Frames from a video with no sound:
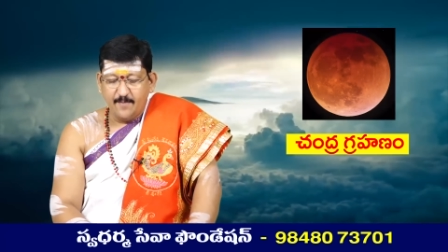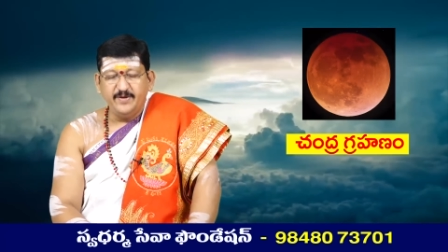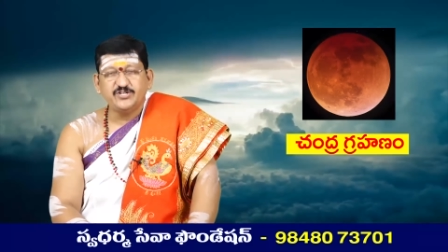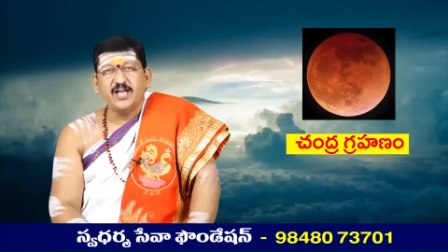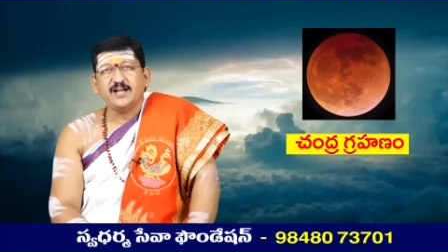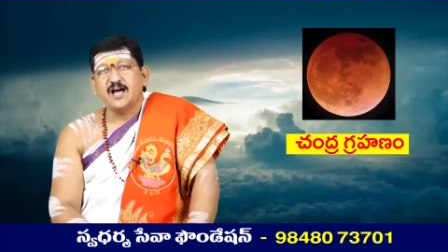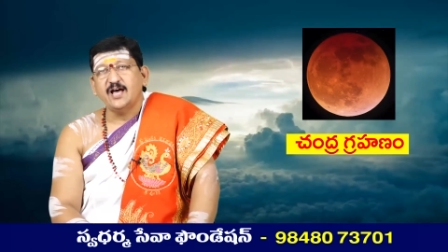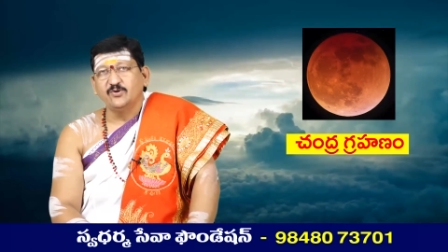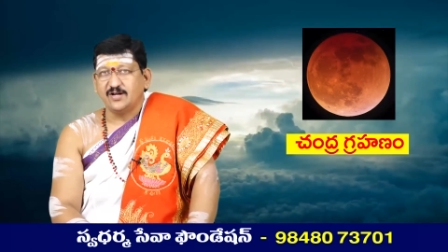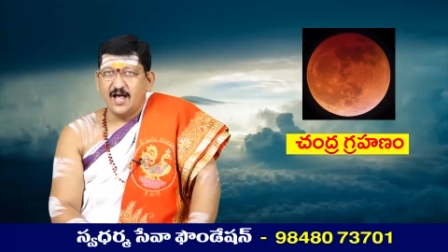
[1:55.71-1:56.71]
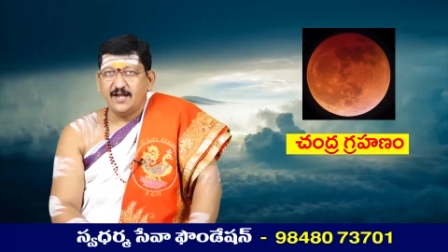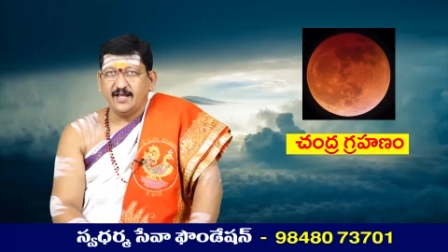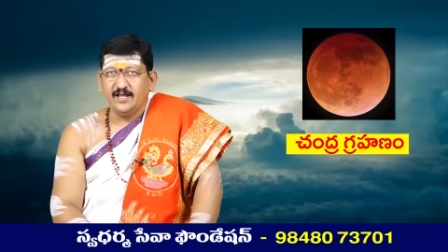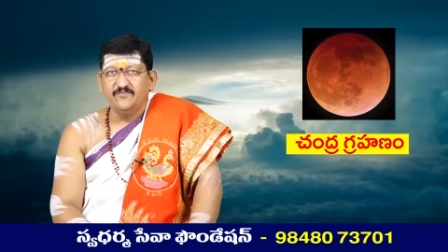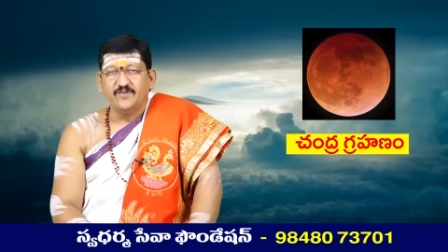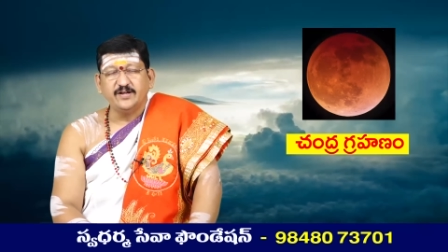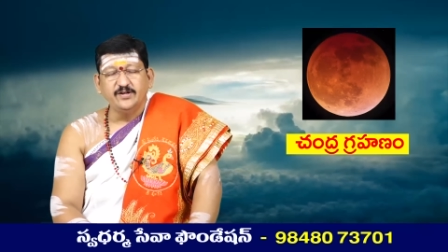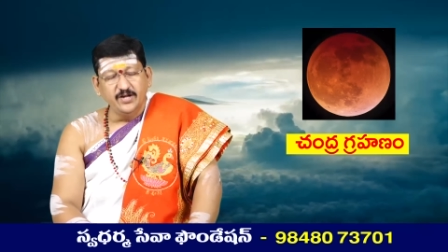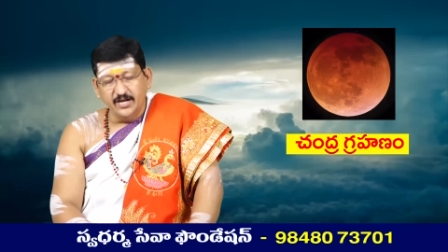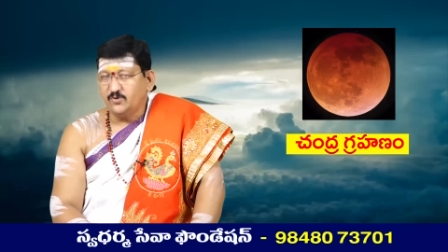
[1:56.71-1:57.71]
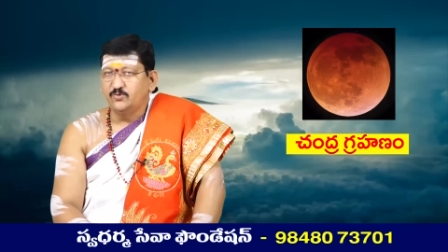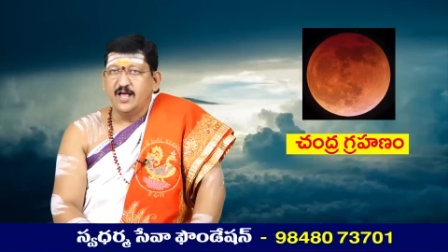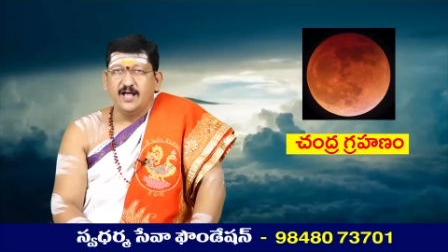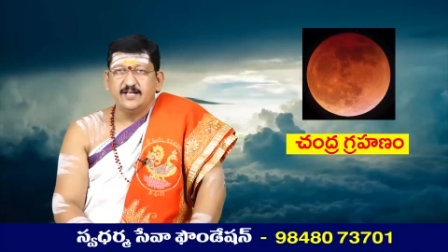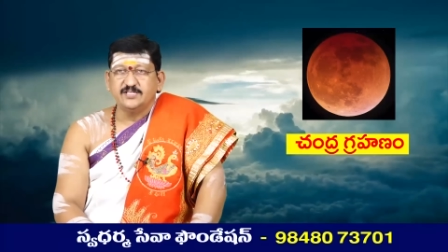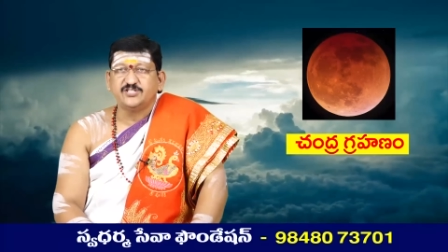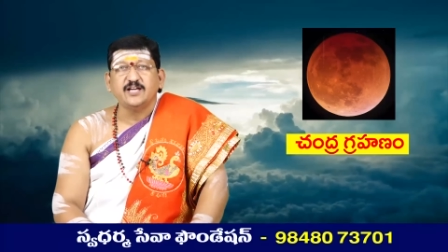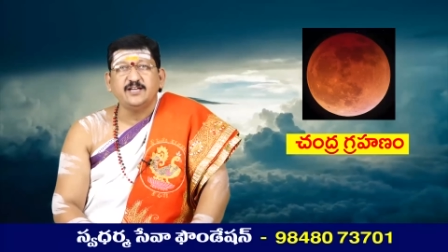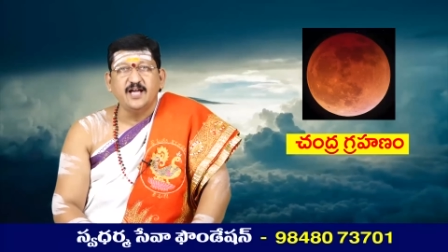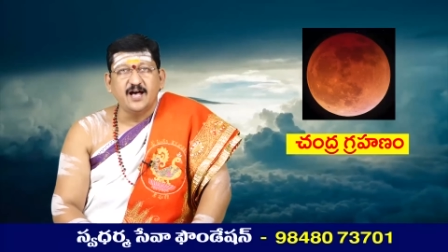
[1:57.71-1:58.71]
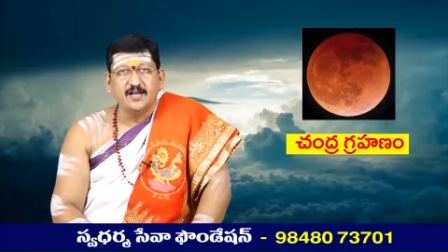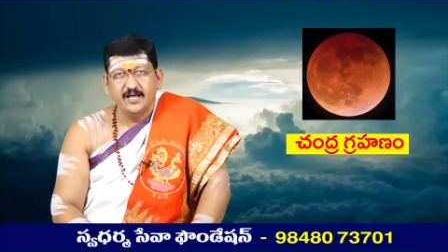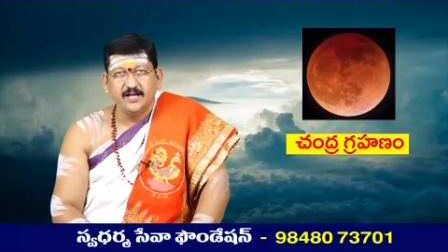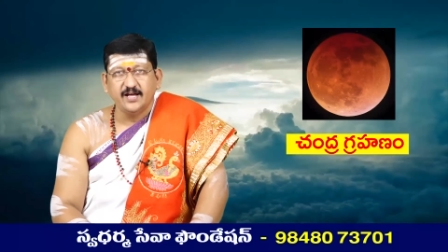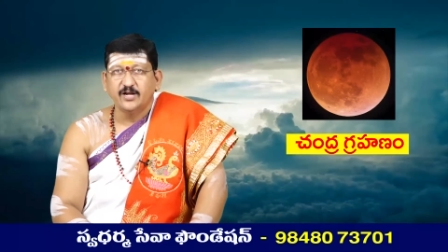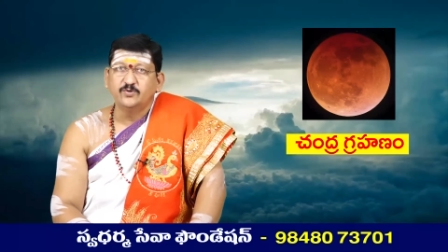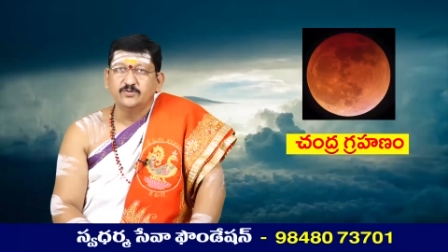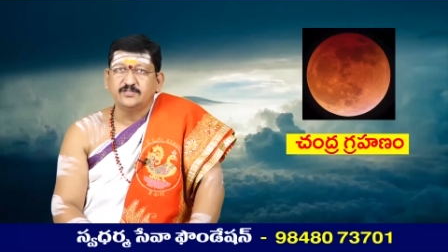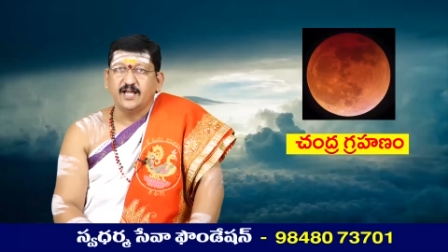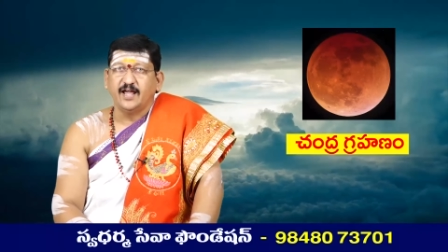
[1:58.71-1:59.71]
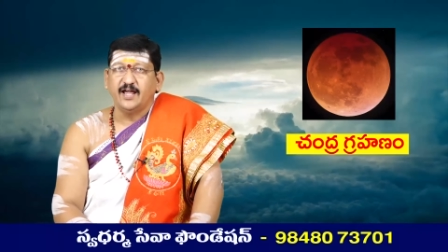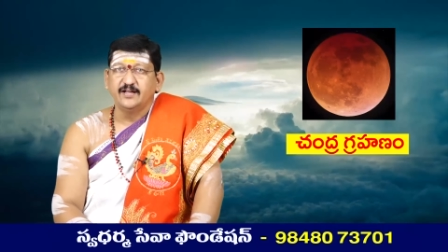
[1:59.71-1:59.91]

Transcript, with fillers: అభిషేకాలు కానీ ఇవన్నీ కూడా చెయ్యాలి అనుకుంటే